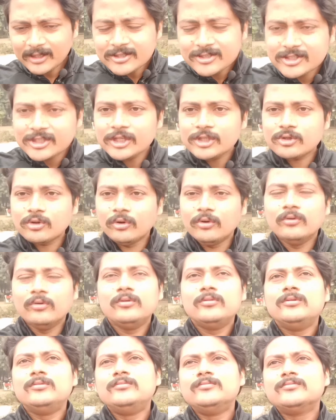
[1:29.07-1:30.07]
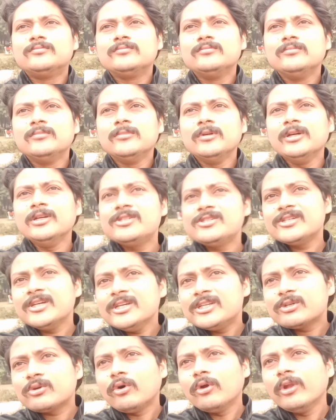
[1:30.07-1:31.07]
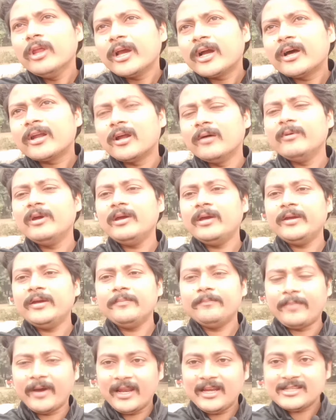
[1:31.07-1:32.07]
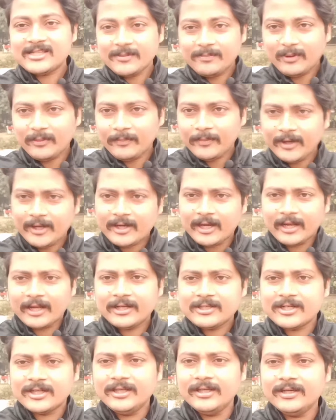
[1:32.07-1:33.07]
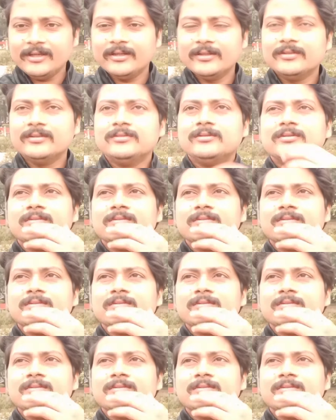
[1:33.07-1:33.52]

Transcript: इस चीज़ को इस चीज़ को लेकर हमें पहले से प्रिपेयर रहना चाहिए